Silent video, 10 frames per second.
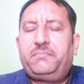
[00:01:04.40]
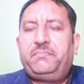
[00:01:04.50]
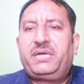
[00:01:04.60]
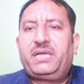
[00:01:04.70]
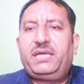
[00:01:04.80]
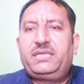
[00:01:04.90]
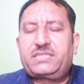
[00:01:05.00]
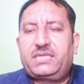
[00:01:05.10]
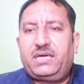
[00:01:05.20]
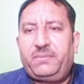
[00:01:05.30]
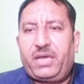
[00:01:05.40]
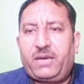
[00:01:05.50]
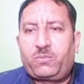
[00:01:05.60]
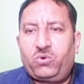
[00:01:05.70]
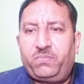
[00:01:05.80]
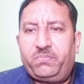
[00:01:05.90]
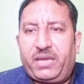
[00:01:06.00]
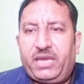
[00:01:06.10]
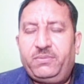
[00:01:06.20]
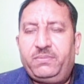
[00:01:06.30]
बेटा इसका मैं आपको
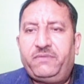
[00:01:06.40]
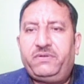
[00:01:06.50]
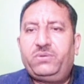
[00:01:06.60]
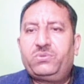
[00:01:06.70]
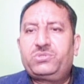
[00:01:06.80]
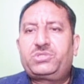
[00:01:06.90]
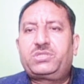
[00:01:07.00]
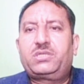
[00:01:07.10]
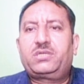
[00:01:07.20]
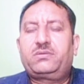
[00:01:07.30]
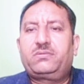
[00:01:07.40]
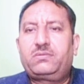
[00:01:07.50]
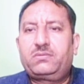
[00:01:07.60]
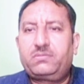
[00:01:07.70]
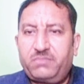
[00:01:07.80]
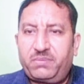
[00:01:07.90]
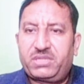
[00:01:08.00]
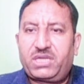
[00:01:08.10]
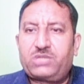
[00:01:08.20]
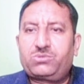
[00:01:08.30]
पहले भी मैं वीडियोस में
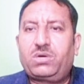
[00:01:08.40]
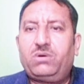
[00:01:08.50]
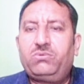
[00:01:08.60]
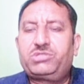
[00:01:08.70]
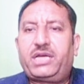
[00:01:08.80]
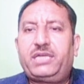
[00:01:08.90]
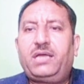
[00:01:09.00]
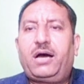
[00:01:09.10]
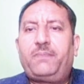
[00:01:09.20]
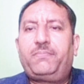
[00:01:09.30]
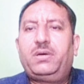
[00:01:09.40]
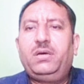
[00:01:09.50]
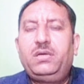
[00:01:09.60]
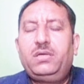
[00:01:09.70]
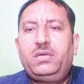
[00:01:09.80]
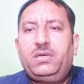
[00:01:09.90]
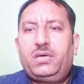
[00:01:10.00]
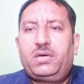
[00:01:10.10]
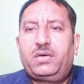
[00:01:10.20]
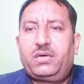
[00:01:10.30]
बता चुका हूँ शायद आप
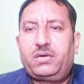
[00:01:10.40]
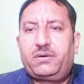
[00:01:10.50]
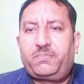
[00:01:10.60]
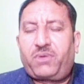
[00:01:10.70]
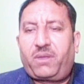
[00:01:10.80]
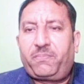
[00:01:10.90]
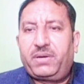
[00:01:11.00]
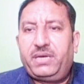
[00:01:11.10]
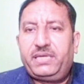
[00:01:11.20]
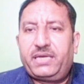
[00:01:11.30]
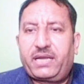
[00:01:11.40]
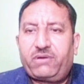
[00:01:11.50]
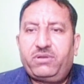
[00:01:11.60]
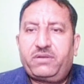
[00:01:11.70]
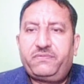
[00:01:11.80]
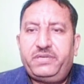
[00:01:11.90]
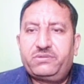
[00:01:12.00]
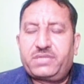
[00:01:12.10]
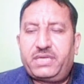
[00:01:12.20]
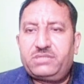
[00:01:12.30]
प्रॉपरली या रेगुलर
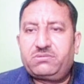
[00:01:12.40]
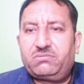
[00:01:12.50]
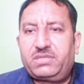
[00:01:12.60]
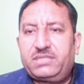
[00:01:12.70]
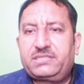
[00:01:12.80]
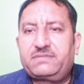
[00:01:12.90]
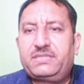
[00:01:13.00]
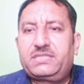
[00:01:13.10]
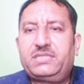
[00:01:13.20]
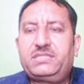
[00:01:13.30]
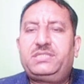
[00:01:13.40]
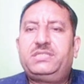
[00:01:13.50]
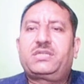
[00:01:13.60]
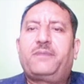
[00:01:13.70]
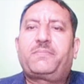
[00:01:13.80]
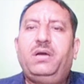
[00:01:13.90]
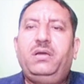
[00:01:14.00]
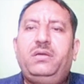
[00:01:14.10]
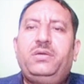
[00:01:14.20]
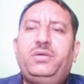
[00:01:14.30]
वीडियोस नहीं सुनते जिस वजह से इस चीज़ का
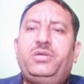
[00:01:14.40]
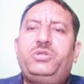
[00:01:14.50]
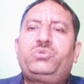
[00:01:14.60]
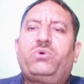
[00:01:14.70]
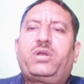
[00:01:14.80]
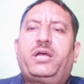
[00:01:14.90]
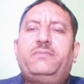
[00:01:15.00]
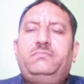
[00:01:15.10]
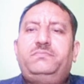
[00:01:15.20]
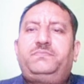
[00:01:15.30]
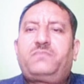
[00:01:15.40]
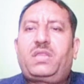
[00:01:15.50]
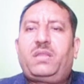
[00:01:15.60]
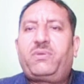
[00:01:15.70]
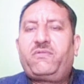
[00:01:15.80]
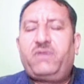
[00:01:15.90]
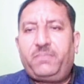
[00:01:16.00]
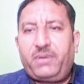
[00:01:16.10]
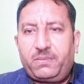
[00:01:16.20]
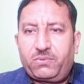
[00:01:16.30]
आपका इशू हो रहा है नंबर वन
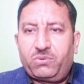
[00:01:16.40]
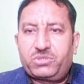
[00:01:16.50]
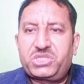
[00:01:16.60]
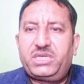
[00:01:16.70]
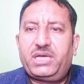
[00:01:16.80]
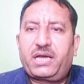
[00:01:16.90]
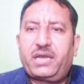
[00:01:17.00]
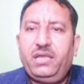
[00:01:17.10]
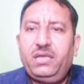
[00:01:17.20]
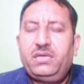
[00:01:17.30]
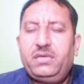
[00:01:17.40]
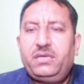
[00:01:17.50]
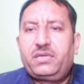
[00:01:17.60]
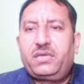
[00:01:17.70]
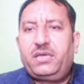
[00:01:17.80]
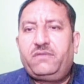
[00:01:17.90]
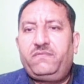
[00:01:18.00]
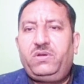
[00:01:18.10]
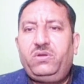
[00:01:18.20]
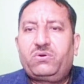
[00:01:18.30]
पे आप कोशिश किया करें कि
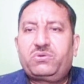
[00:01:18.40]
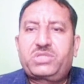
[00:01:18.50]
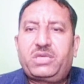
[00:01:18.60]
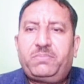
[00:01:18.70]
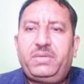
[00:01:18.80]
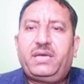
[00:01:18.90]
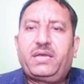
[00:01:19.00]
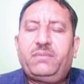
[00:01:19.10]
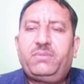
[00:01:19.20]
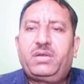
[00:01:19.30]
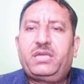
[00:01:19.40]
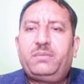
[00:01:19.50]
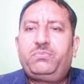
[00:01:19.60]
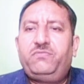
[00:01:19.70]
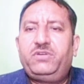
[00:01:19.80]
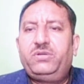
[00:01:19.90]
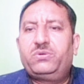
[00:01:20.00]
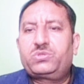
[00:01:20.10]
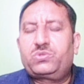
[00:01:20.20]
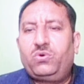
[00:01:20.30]
वीडियो को स्किप नहीं करें बल्कि
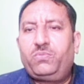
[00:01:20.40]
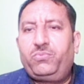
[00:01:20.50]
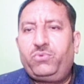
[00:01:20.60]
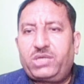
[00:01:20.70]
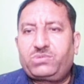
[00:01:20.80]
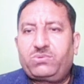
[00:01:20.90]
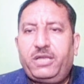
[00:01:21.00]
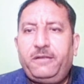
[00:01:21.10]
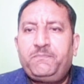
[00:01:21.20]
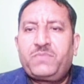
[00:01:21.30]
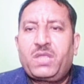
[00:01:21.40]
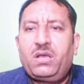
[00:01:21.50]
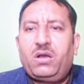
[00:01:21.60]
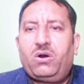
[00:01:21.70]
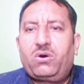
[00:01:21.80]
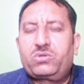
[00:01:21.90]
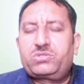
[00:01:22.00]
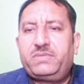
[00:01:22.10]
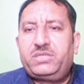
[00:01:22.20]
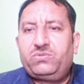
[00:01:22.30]
वीडियोस को पूरा सुनें और
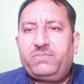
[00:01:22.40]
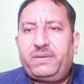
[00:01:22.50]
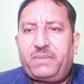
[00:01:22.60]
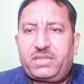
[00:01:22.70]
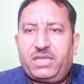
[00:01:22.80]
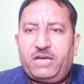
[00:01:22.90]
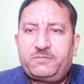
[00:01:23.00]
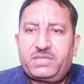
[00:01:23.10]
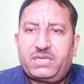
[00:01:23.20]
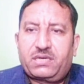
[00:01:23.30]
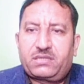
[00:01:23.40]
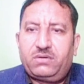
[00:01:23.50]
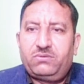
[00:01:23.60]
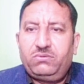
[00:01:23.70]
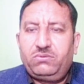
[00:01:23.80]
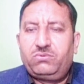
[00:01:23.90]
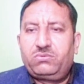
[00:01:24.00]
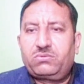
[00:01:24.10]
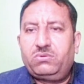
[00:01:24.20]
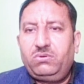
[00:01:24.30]
उसमें जो मैं बातें आपसे करता हूँ
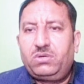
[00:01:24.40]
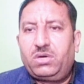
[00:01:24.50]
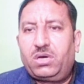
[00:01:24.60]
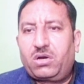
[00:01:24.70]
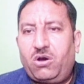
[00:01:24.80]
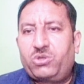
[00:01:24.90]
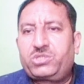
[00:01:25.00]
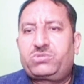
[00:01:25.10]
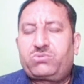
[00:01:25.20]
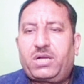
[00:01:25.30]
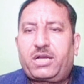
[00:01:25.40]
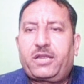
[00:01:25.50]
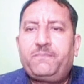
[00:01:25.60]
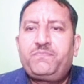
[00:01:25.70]
उनको गौर से सुना करें